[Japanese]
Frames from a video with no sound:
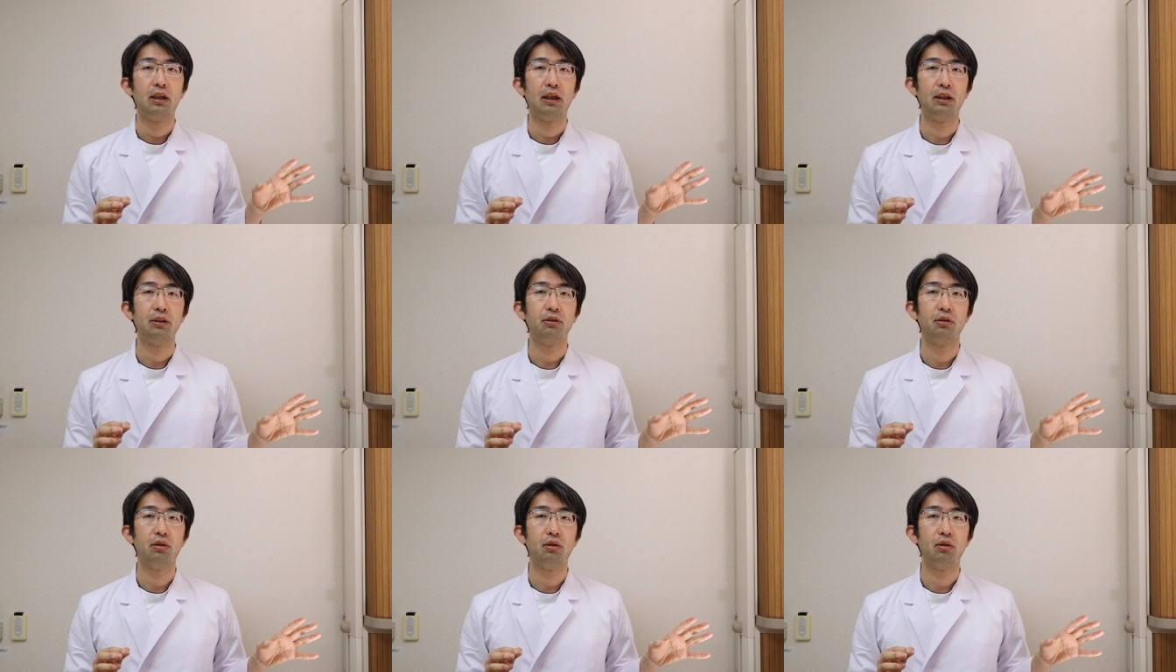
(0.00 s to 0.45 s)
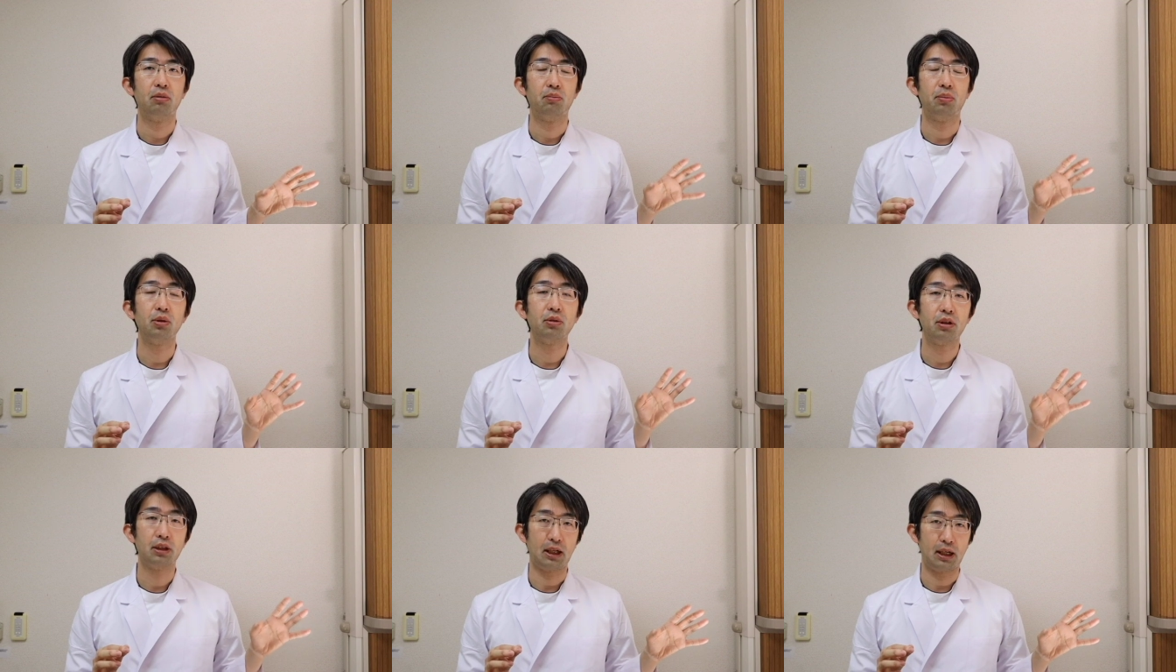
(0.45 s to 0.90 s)
あの
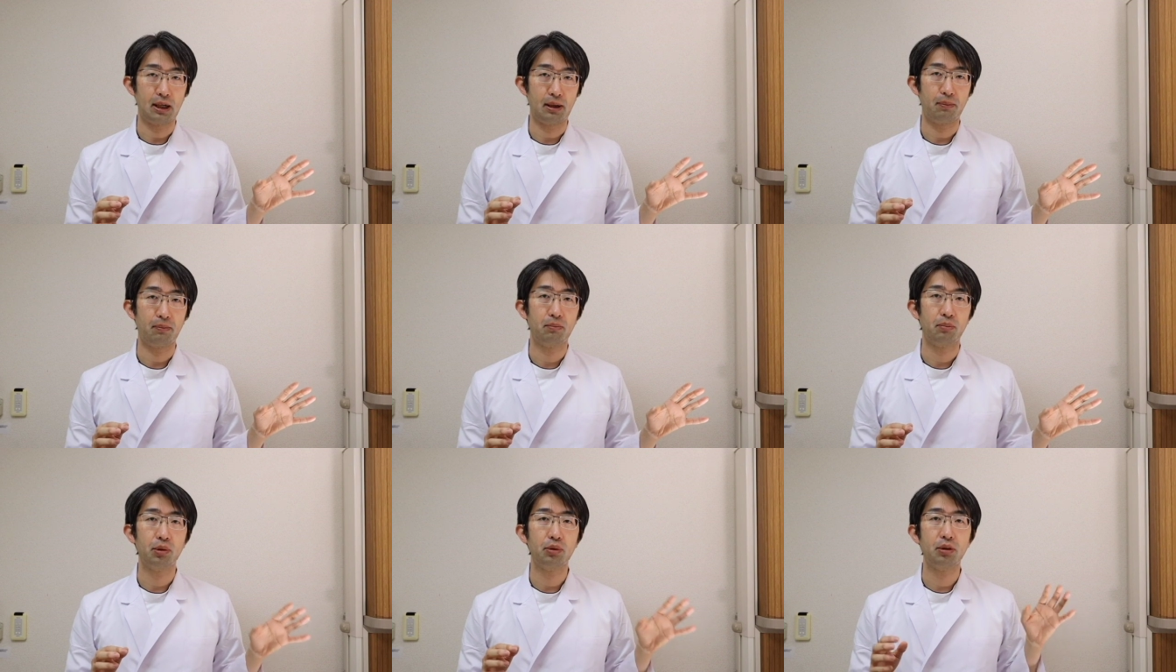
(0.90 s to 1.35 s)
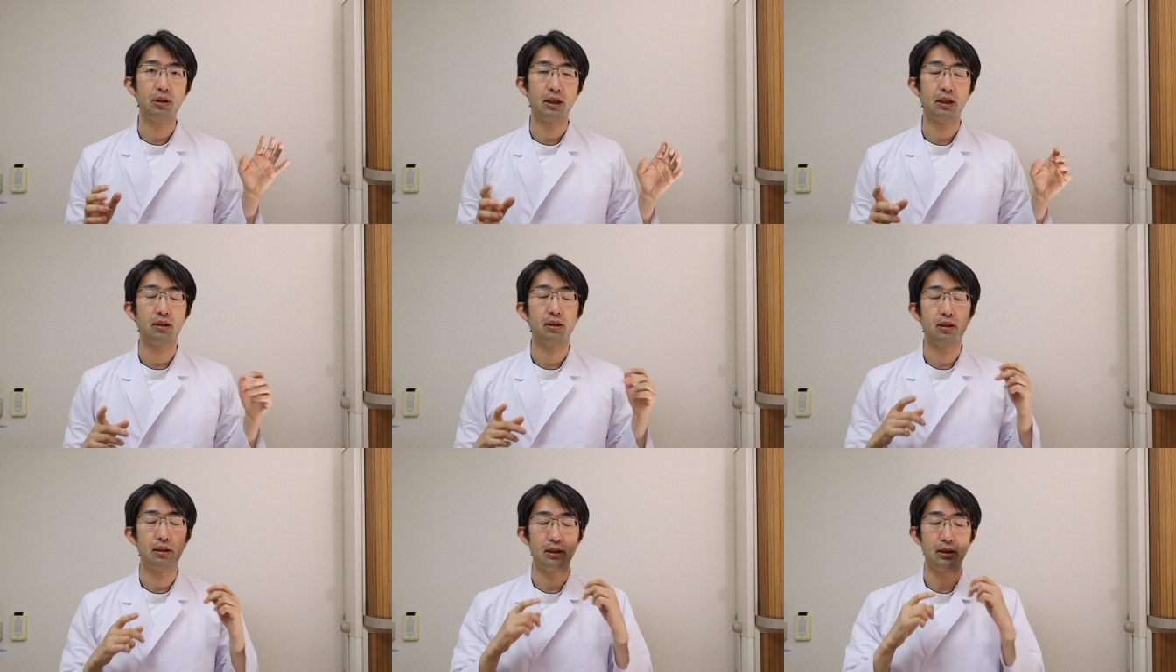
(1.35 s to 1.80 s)

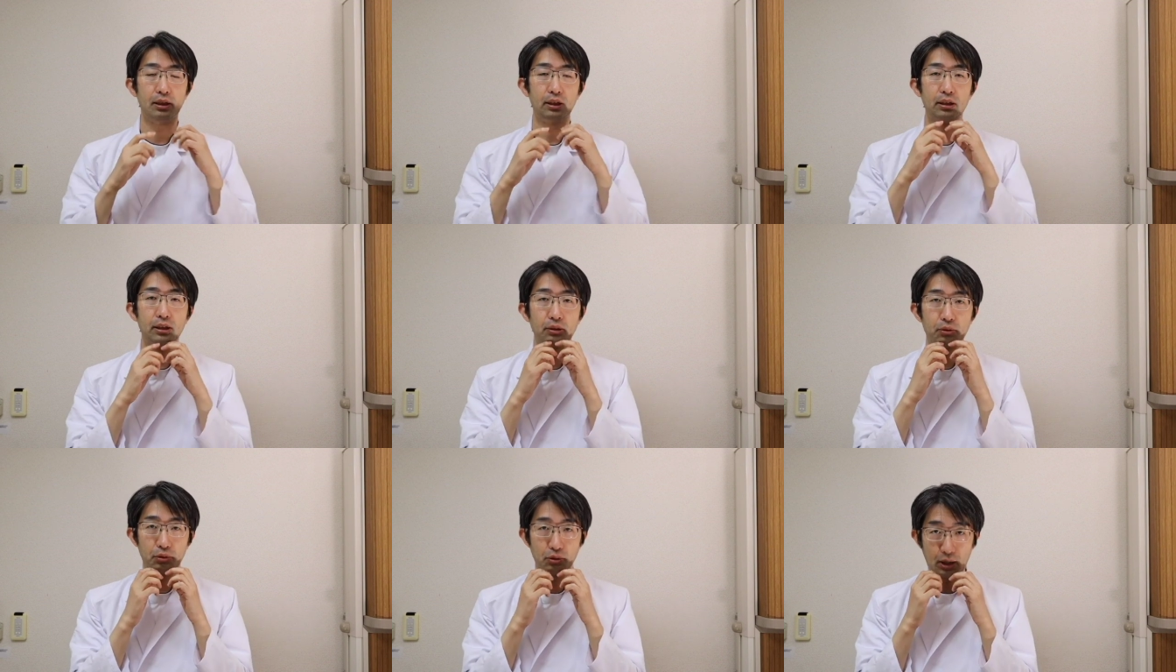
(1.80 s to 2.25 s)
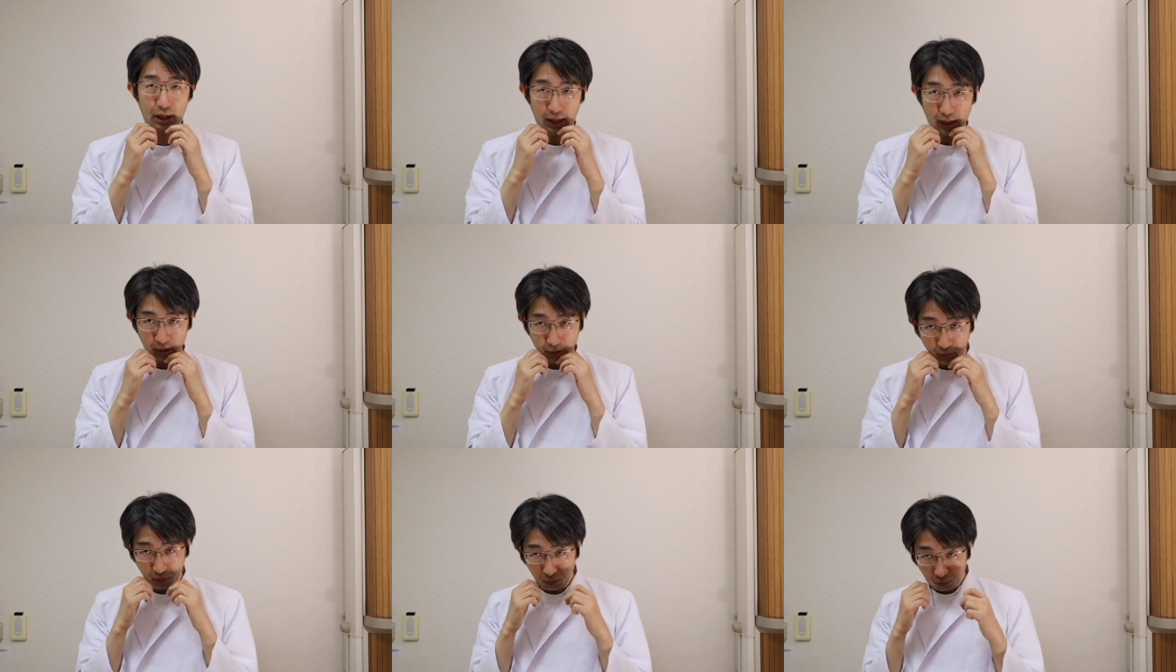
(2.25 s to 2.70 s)
ボクサーボクサーってですねこ
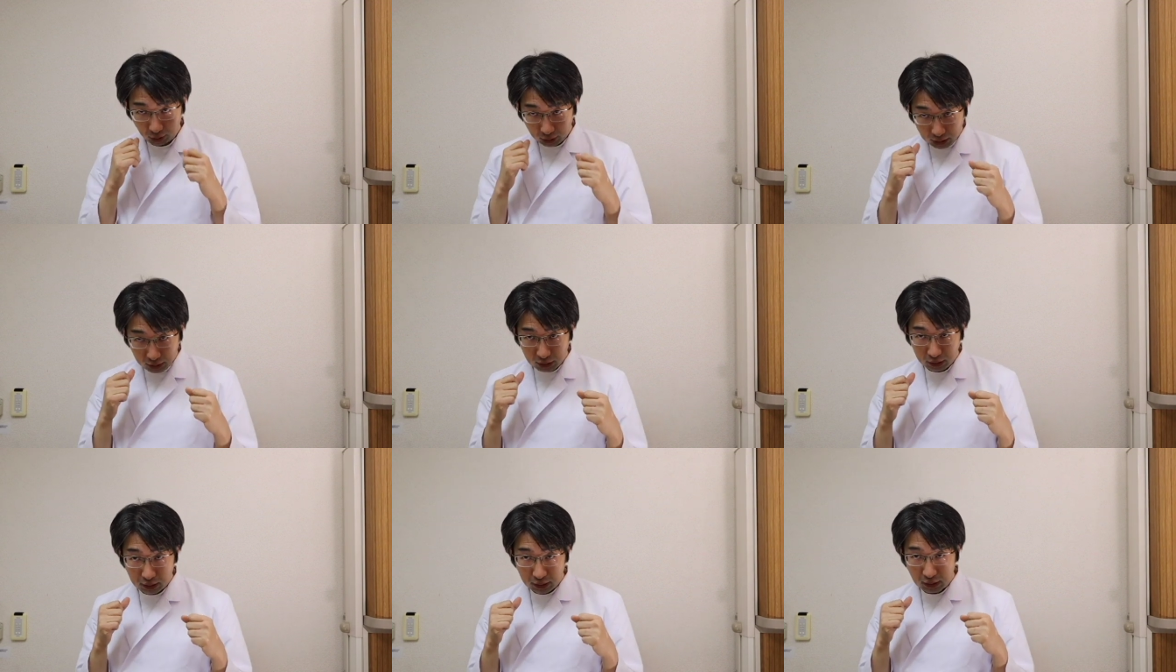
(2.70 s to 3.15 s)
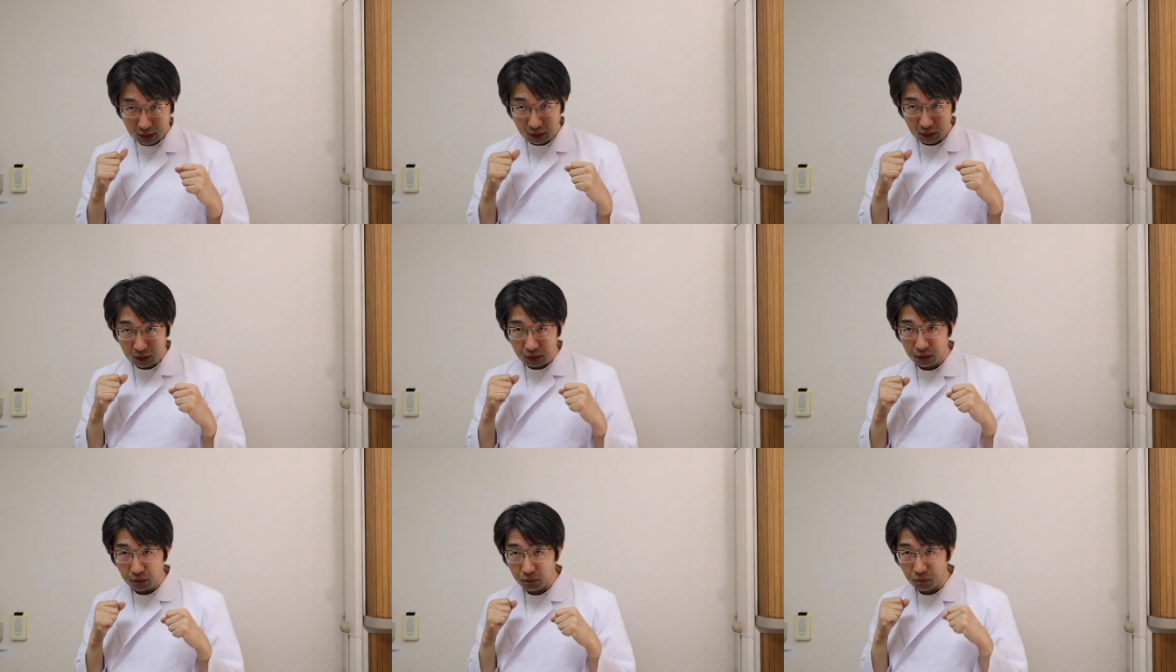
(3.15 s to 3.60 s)
う顎を引い
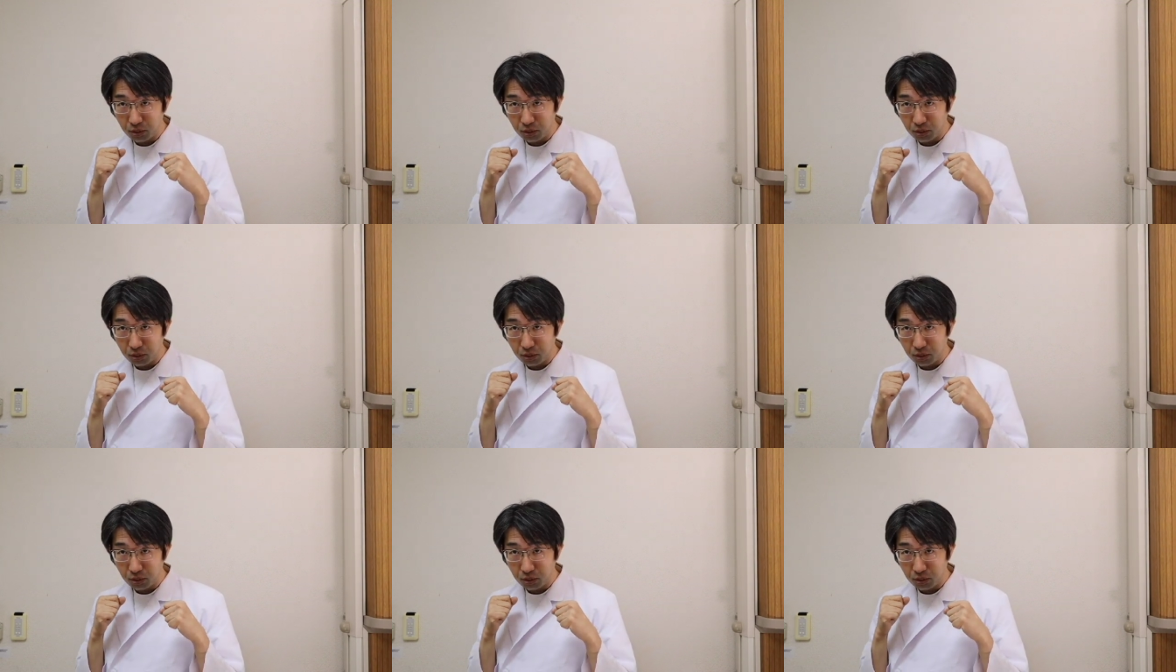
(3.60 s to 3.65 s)
て